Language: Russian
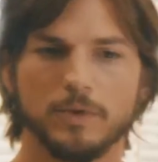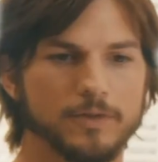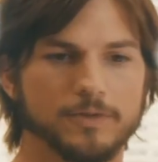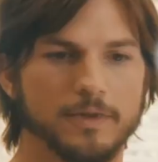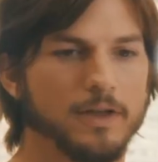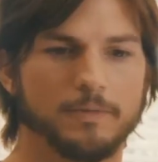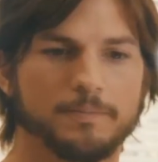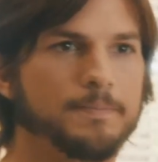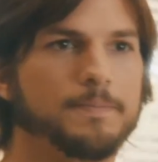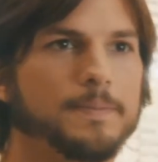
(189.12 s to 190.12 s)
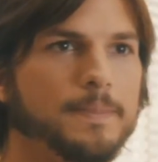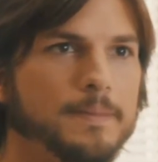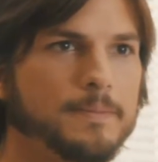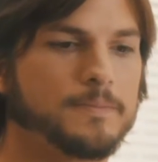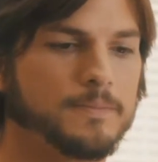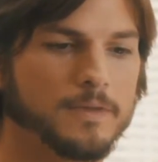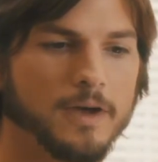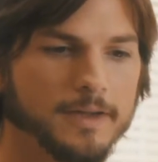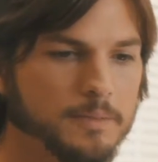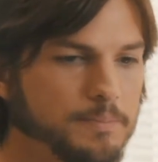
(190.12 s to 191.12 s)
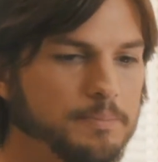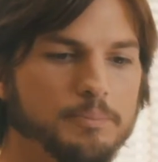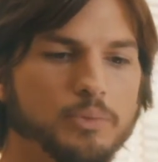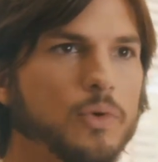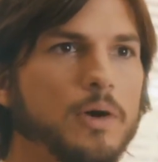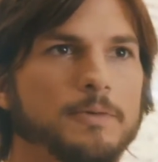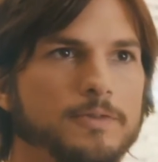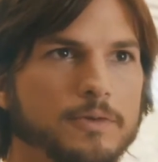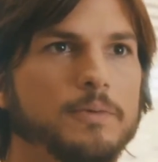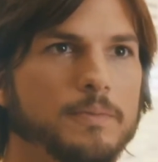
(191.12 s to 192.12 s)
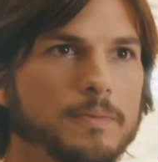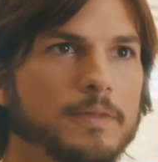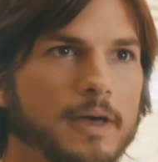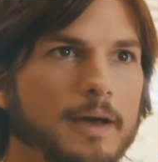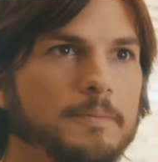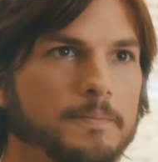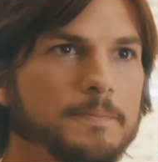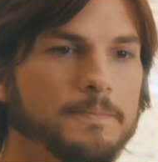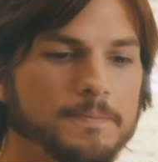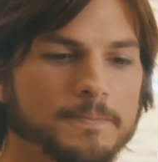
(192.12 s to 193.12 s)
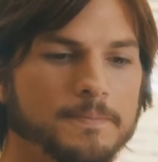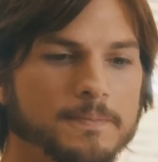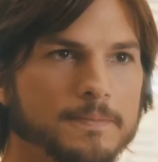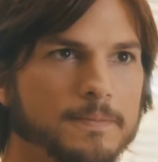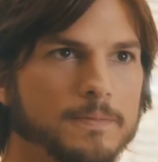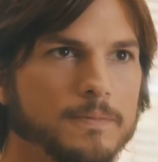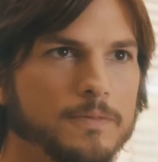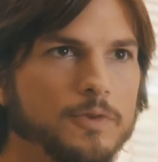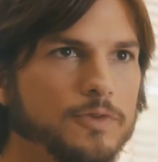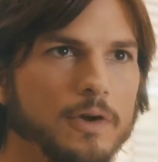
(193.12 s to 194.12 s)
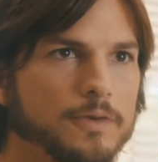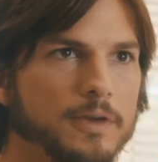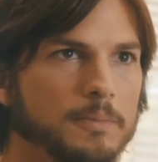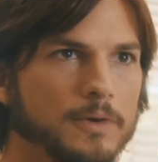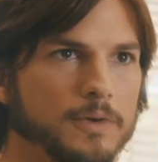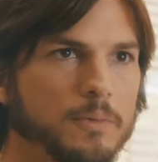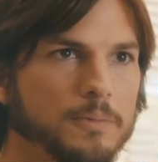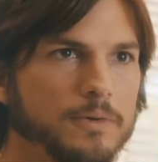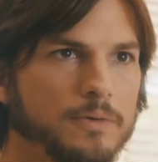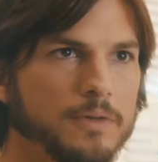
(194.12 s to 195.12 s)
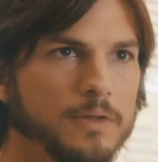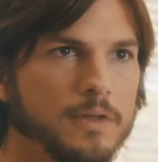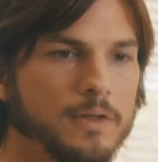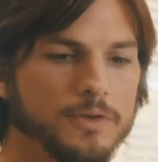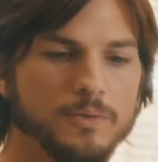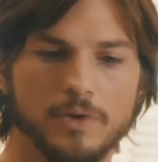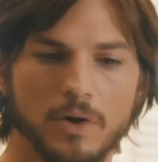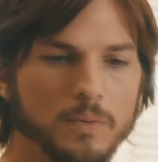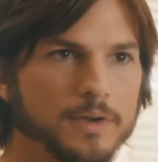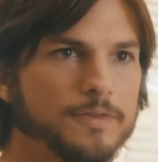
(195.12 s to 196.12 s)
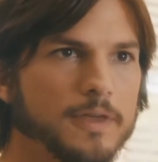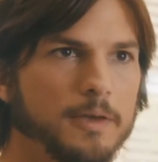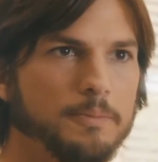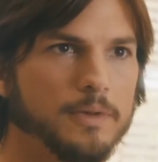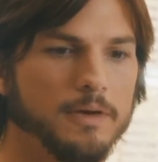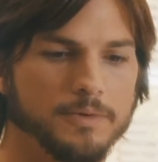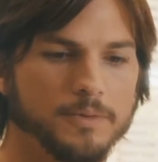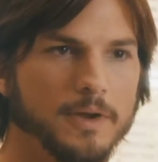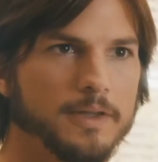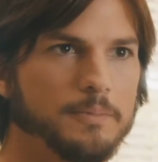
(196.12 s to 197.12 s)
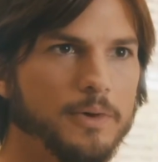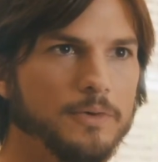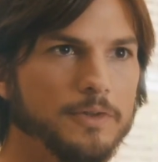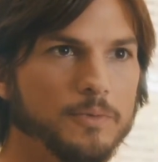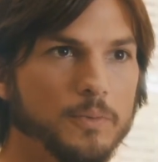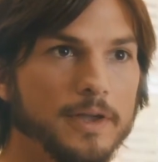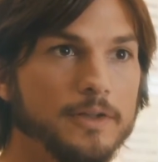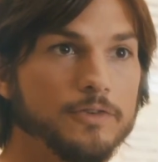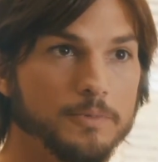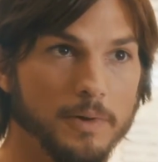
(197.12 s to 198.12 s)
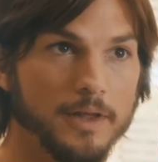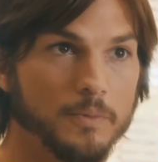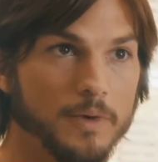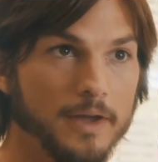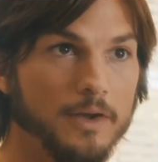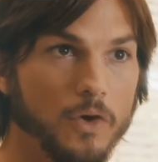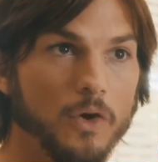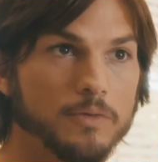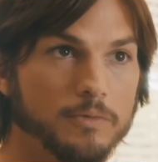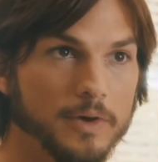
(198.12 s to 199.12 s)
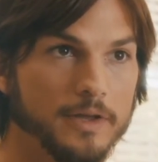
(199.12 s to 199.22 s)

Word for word: И они будут продаваться. Я даже не сомневаюсь в этом. Вы же видели их на нашей презентации. И на что они способны с правильно подобранными компонентами, которые,